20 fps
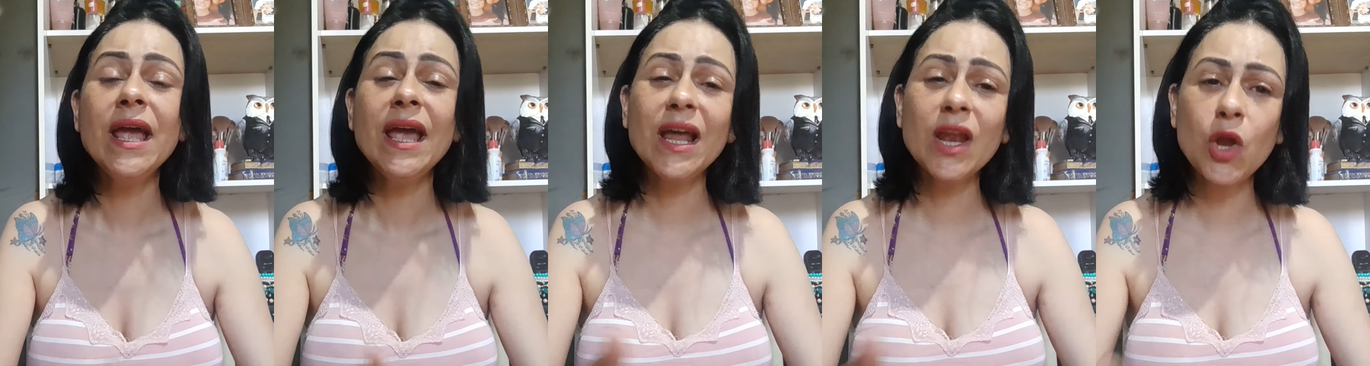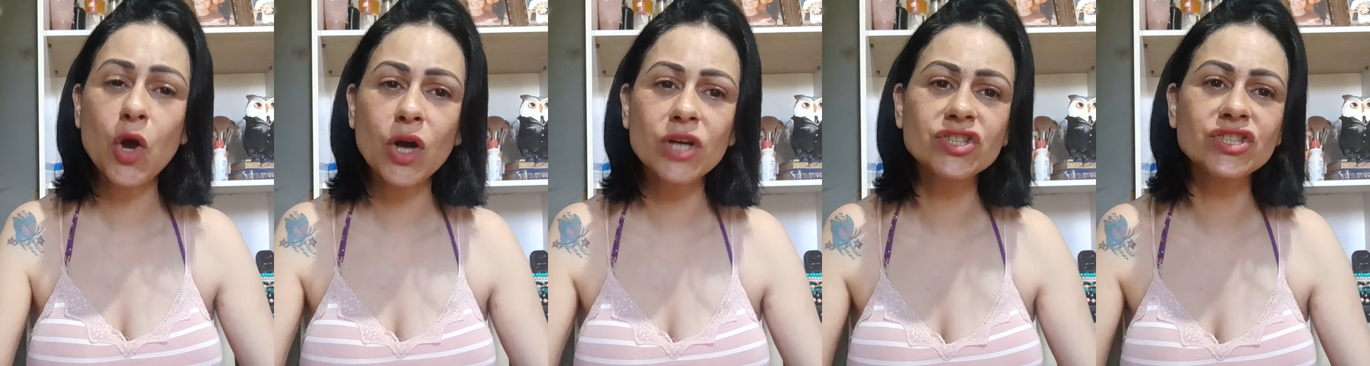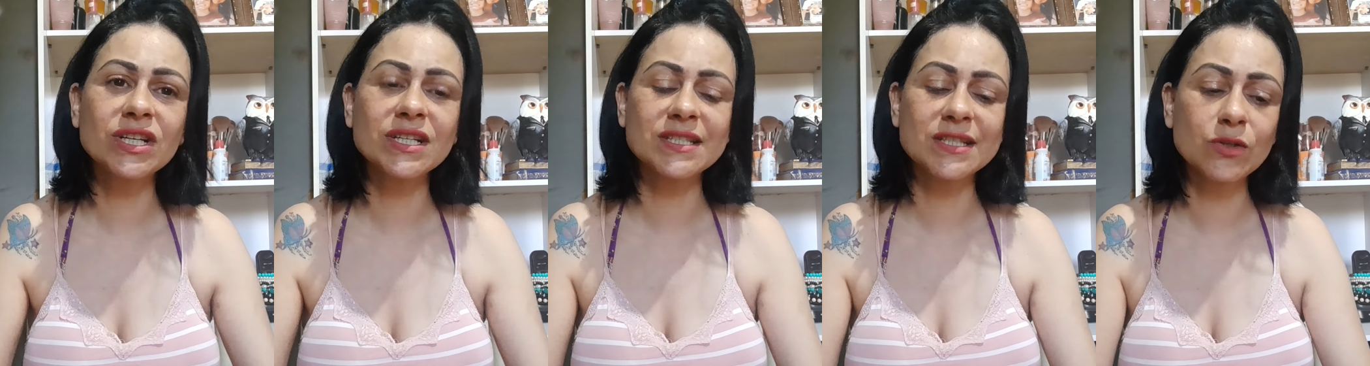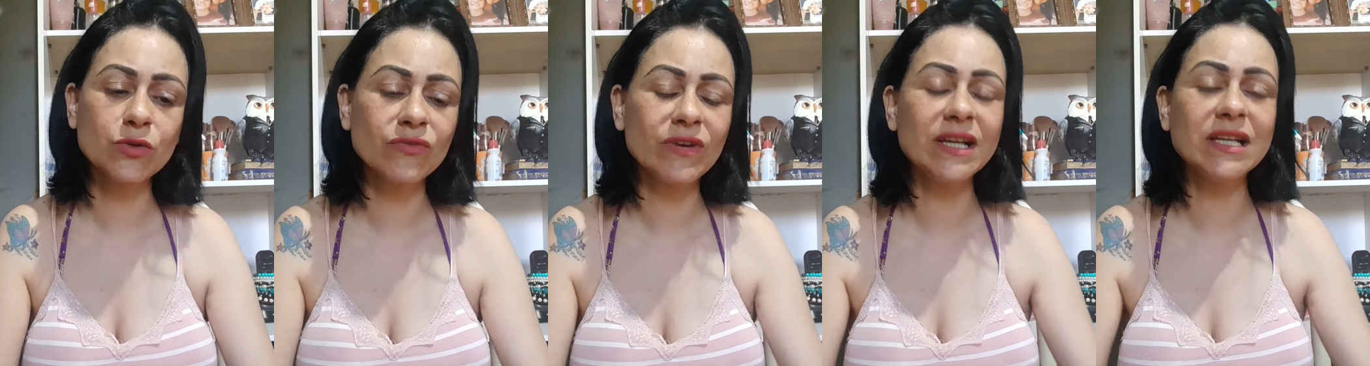É lógico que a
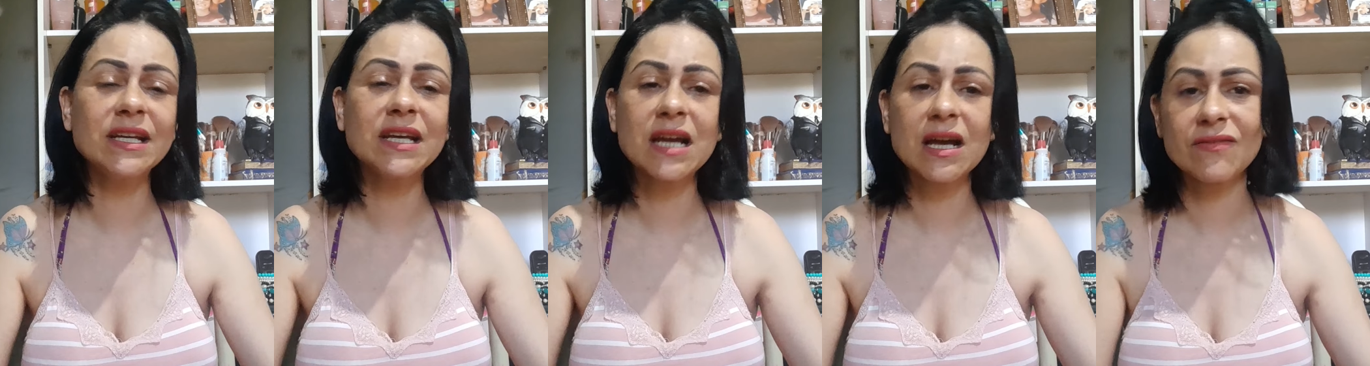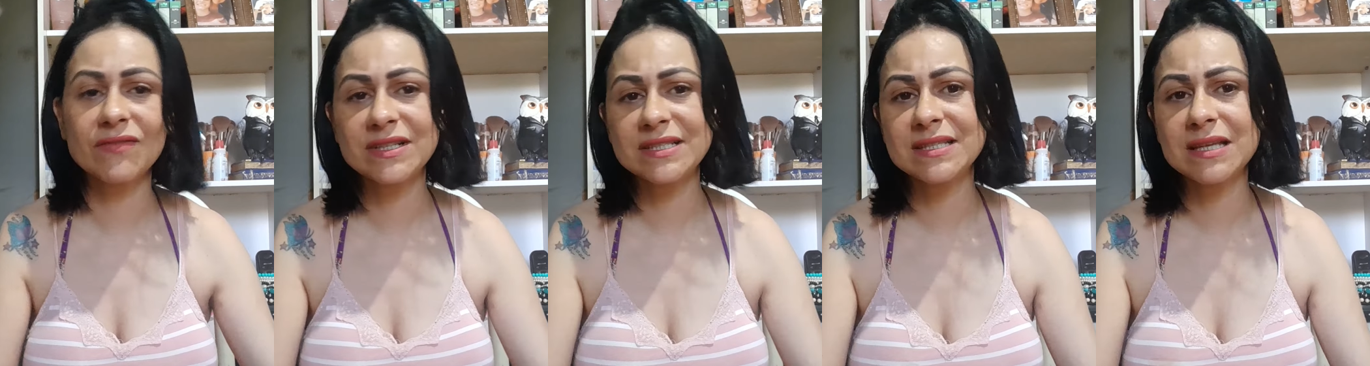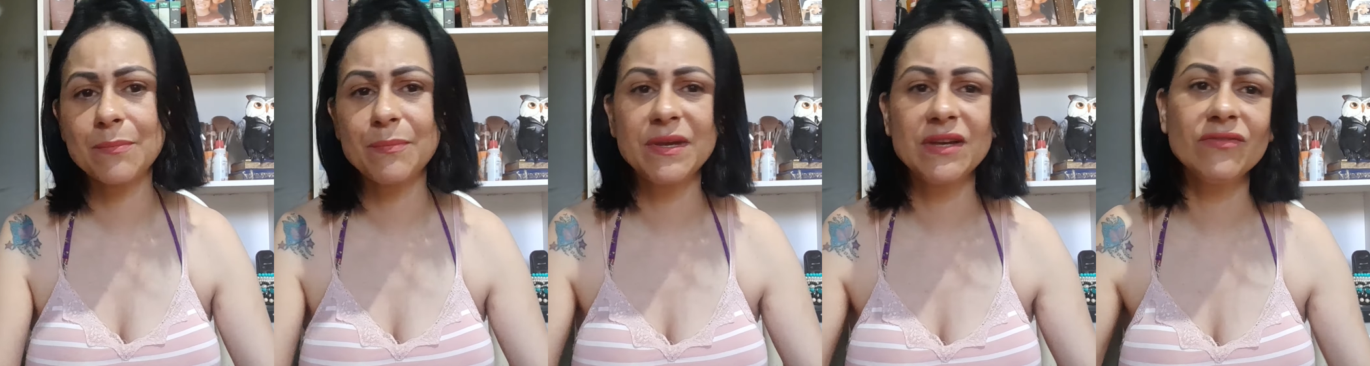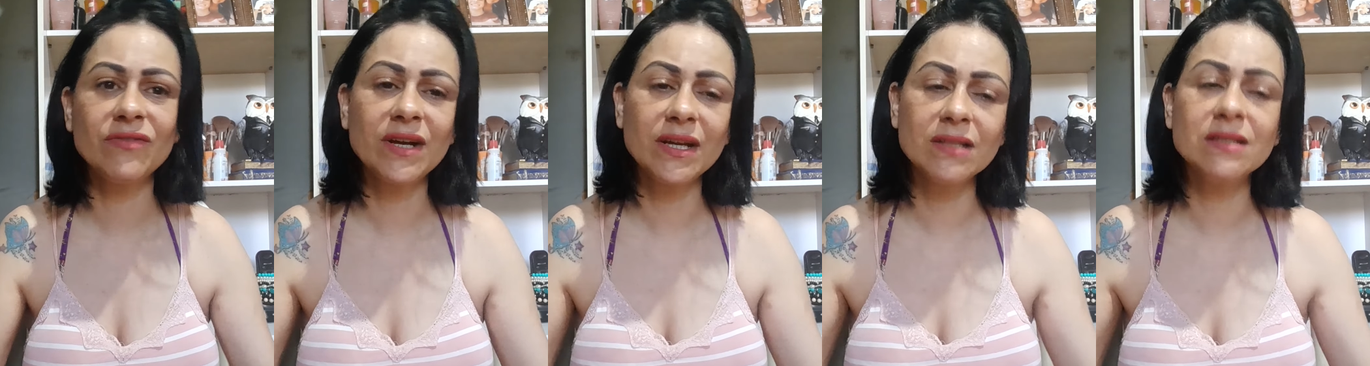Zilu vai ligar, vai
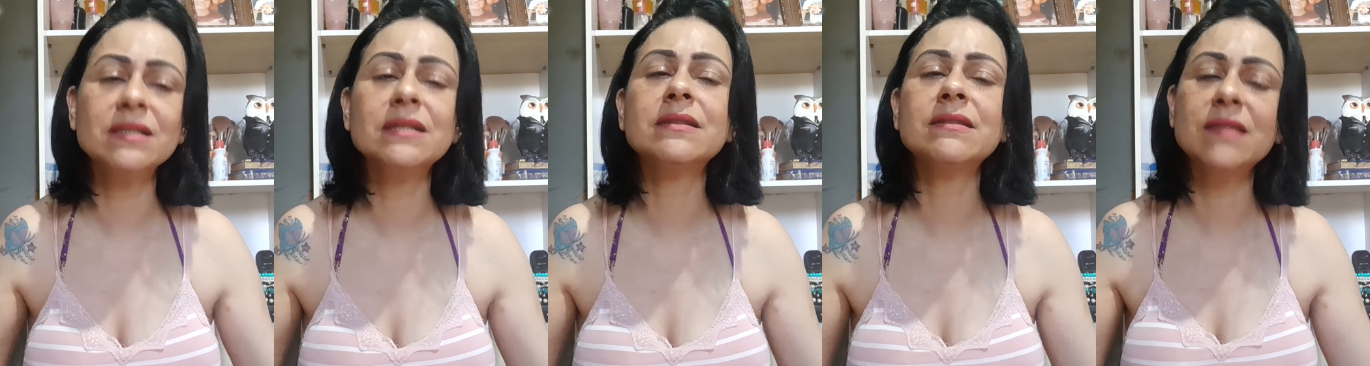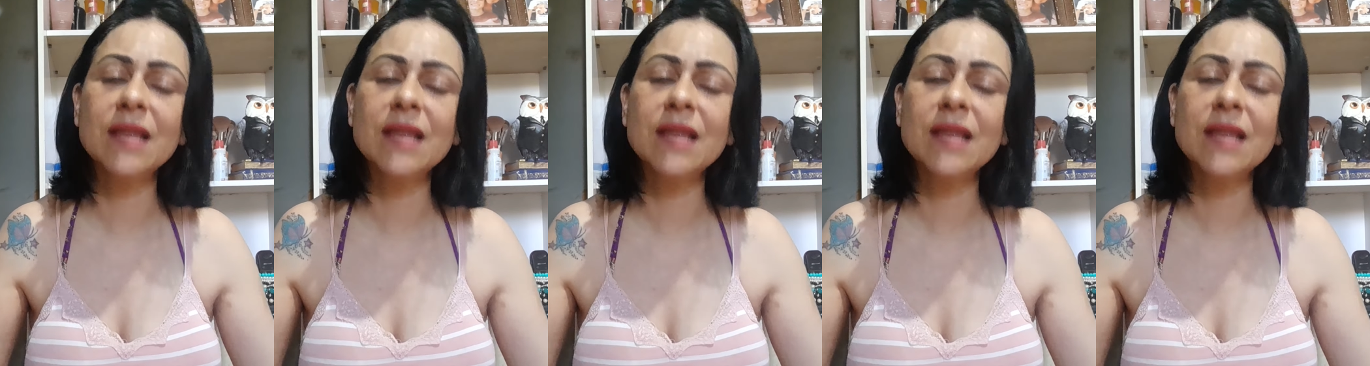saber, vai,